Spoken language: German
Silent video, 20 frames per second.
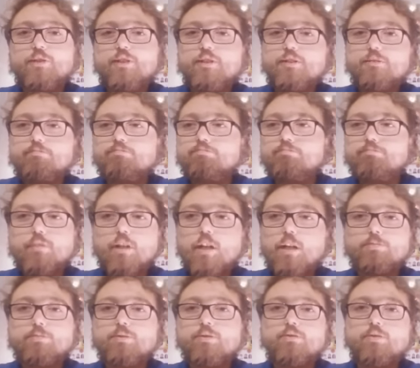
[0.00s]
Ich
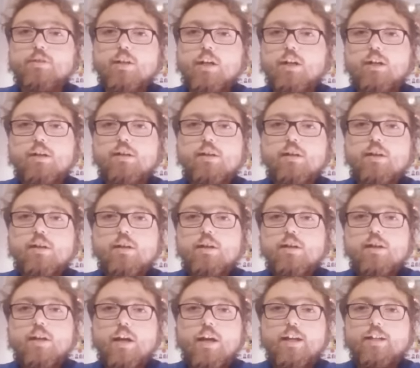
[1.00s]
habe sogar
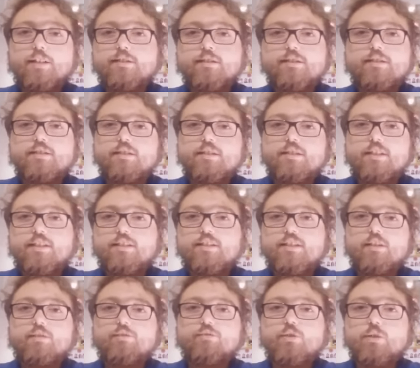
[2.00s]
eigene
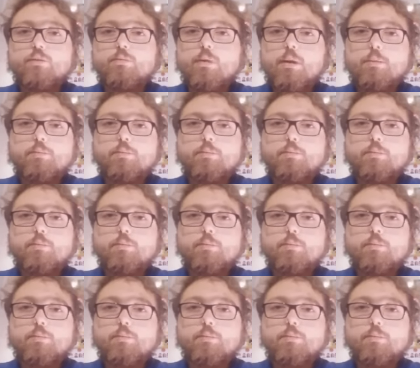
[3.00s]
CDs aufgenommen,